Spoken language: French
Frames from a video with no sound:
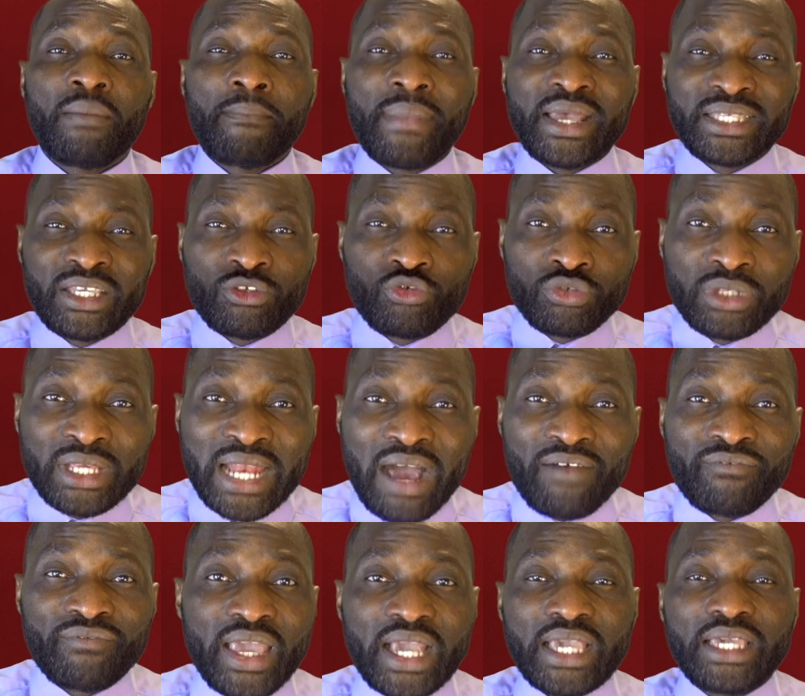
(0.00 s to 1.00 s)
mais si tu dis la
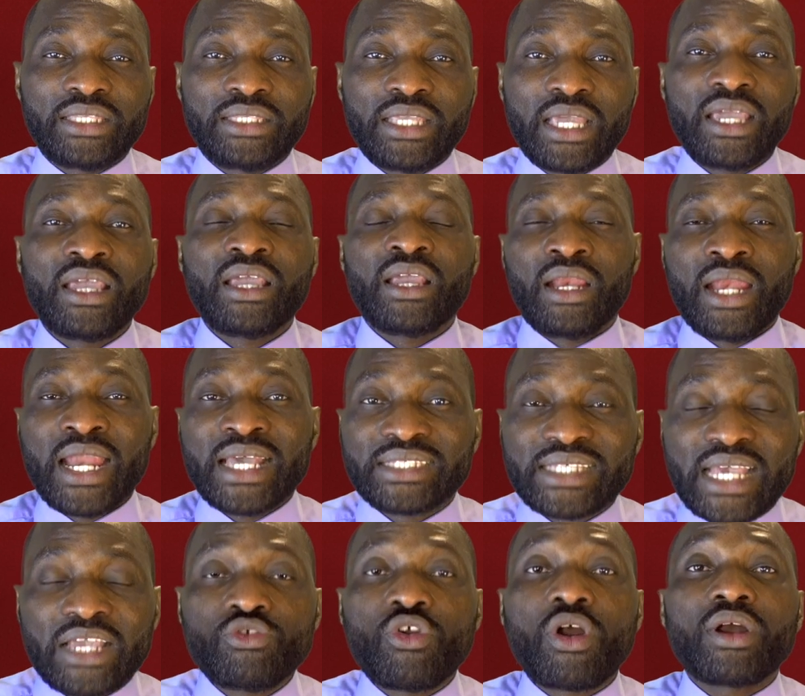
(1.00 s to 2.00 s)
vérité, le
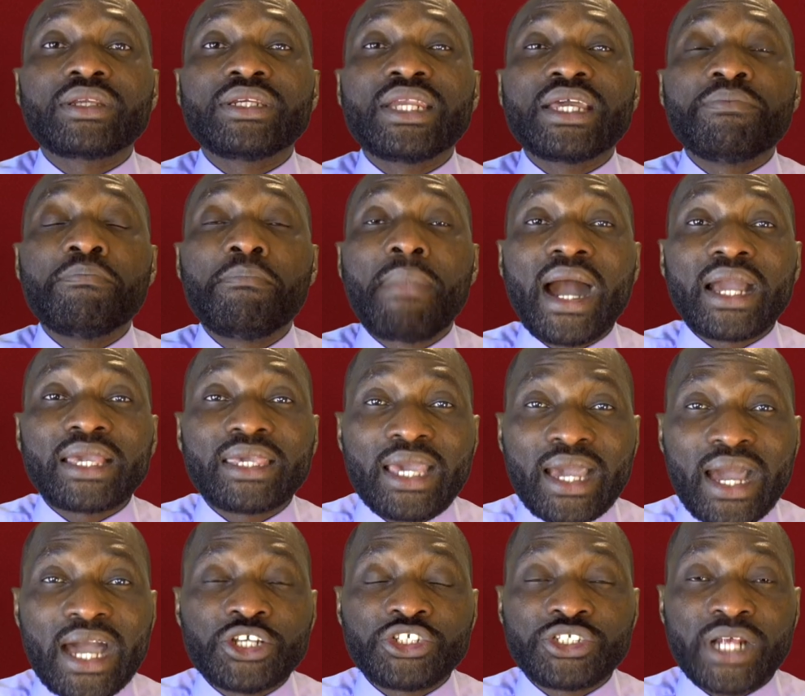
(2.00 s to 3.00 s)
Seigneur ne
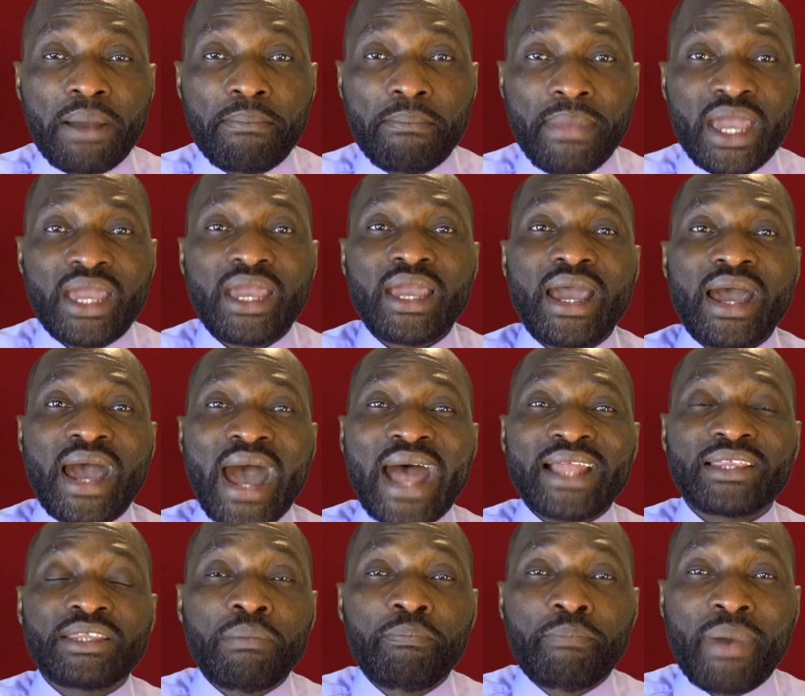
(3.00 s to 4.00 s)
manquera jamais
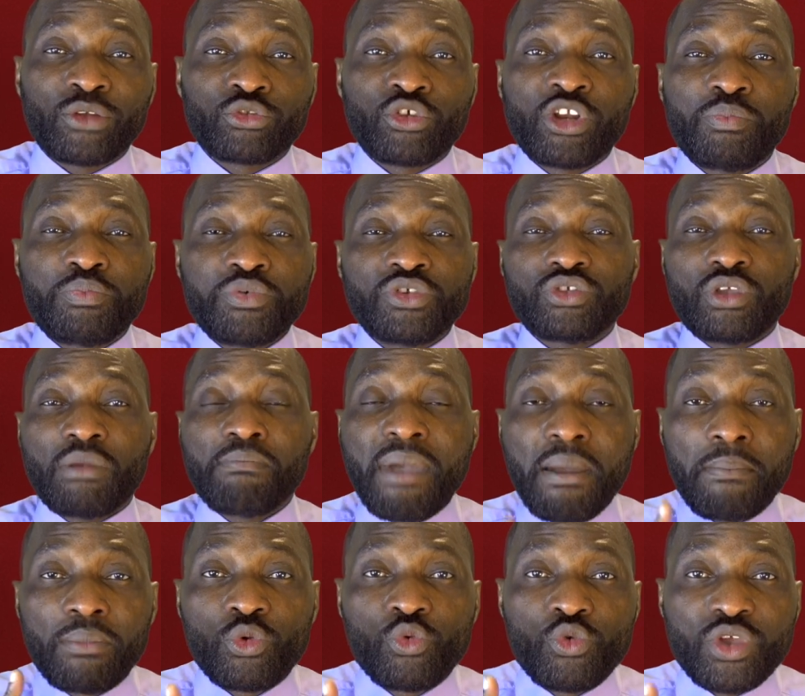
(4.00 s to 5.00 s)
à te pardonner, puisque
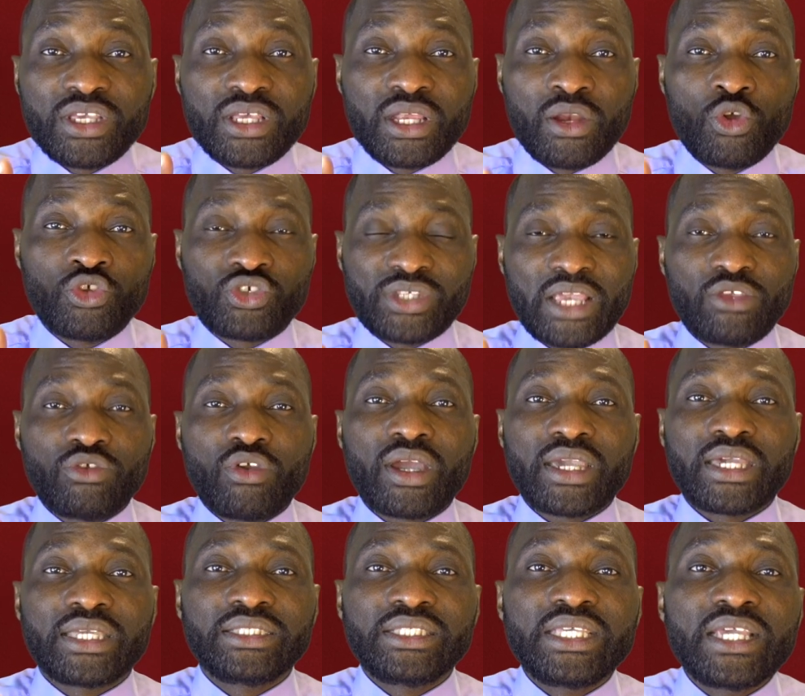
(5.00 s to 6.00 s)
même lui, le Seigneur,
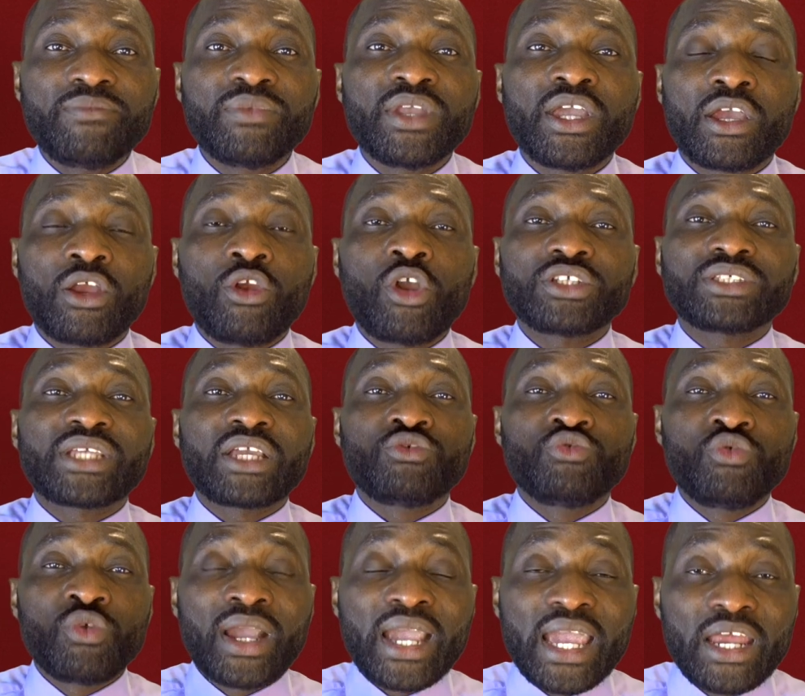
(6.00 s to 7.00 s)
qui dit, lorsque
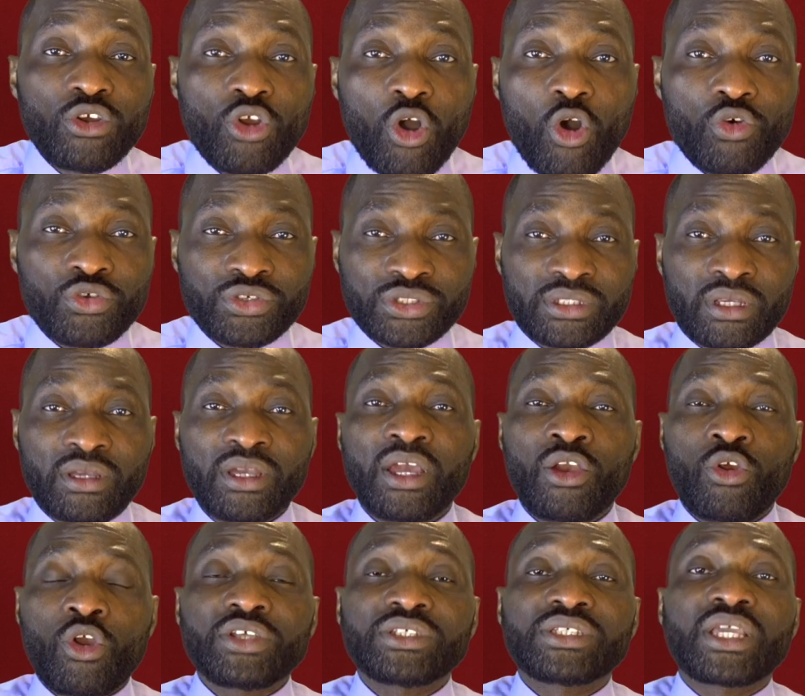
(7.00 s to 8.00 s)
tu renonces,
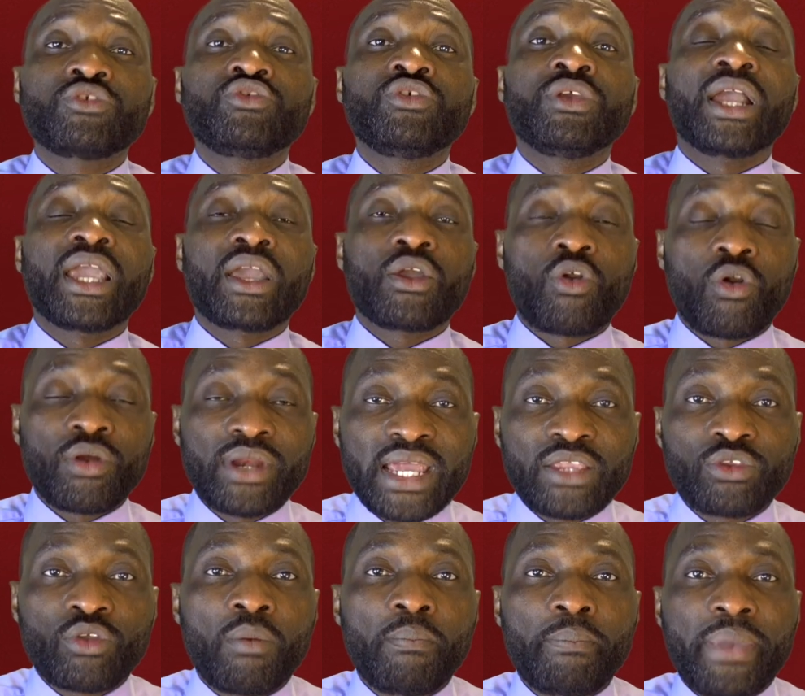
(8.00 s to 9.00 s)
lorsque tu reconnais
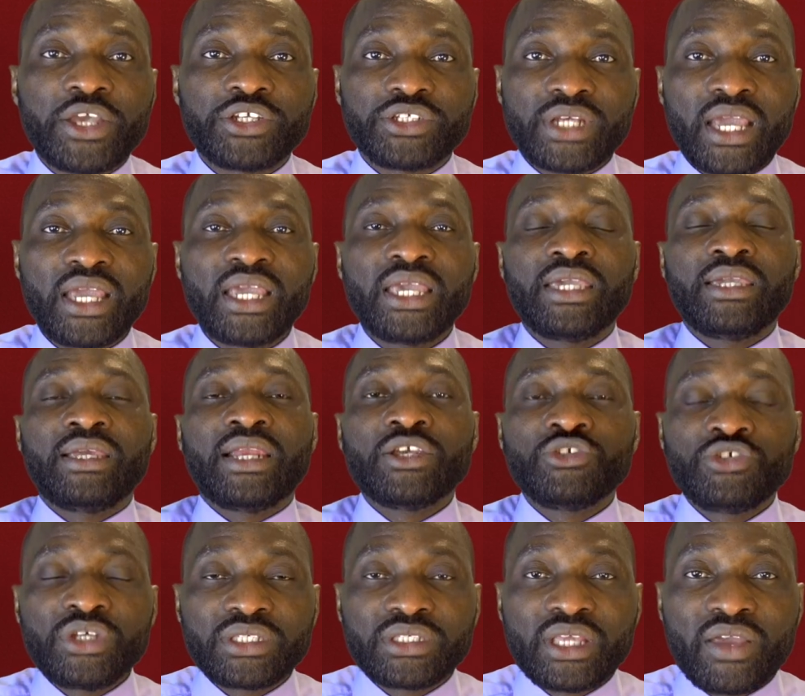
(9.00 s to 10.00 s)
ton péché, il est
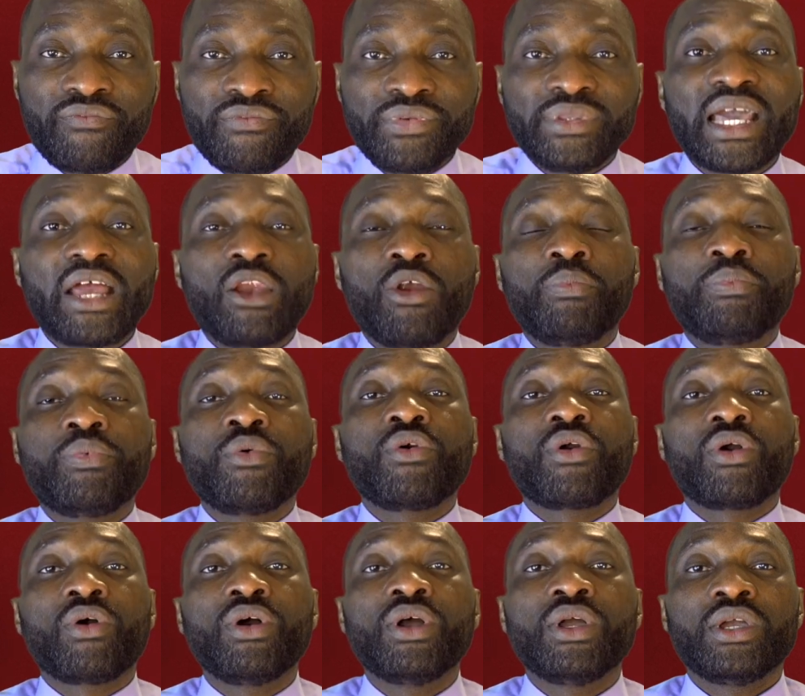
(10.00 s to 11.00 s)
juste et fidèle
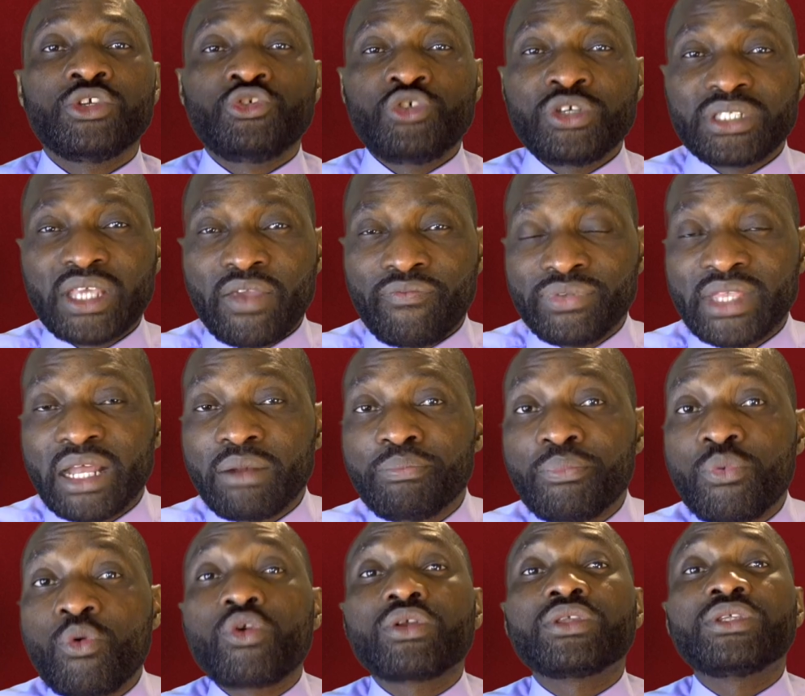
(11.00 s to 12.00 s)
pour, juste
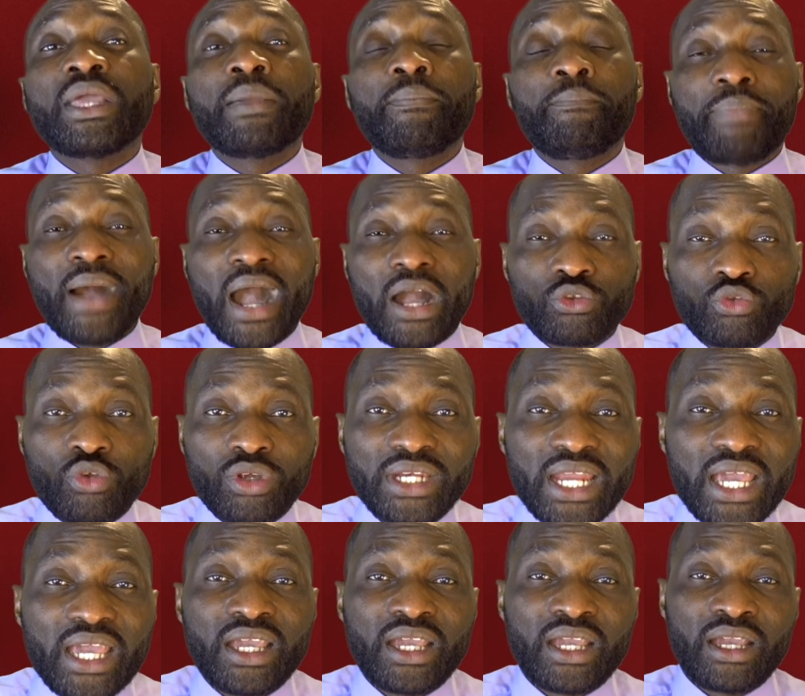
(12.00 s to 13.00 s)
te
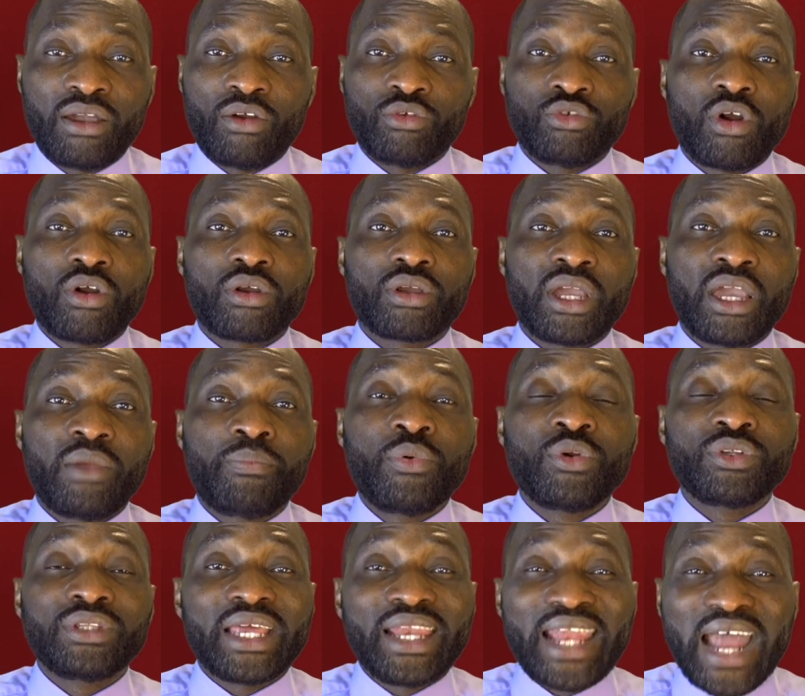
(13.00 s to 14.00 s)
pardonner, euh, donc
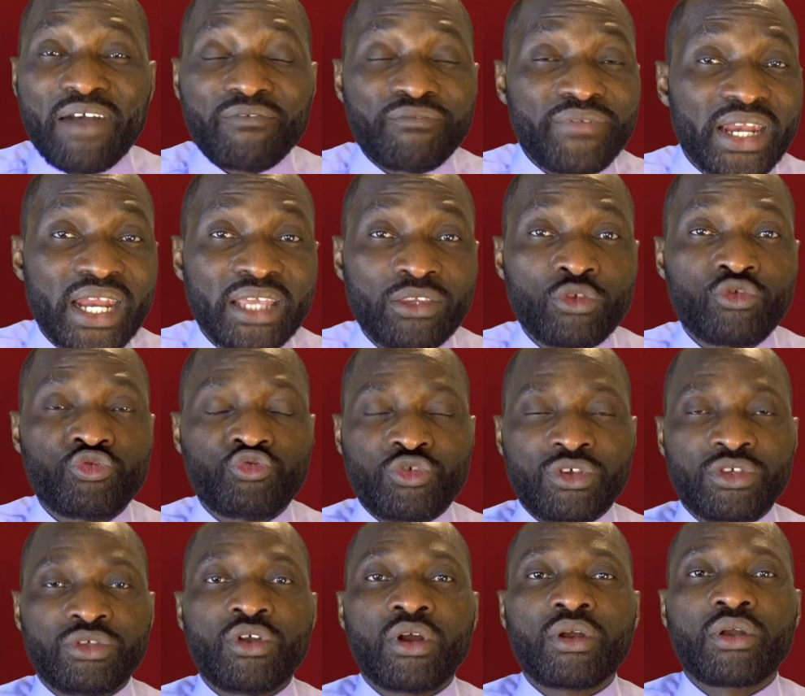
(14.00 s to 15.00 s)
pour te laver de
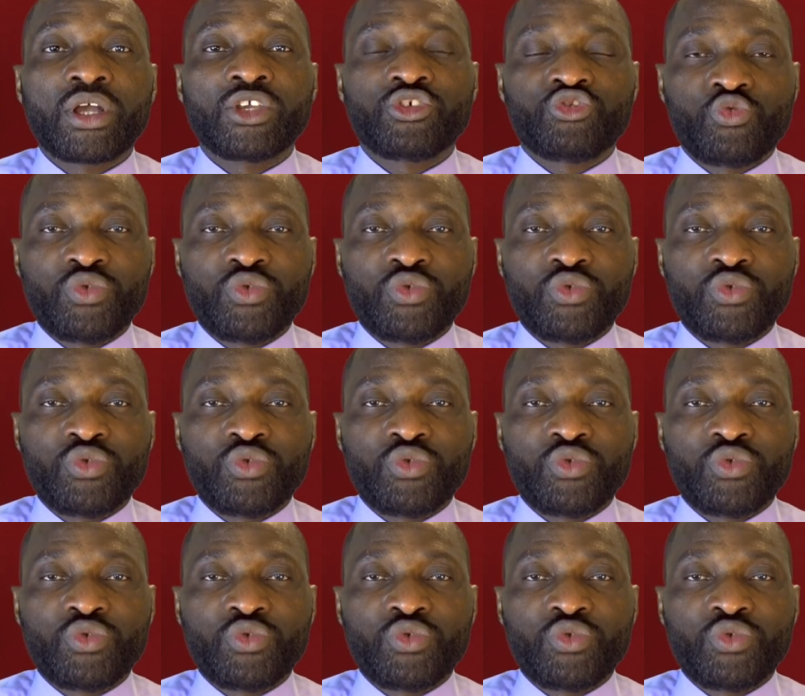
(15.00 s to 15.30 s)
suite donc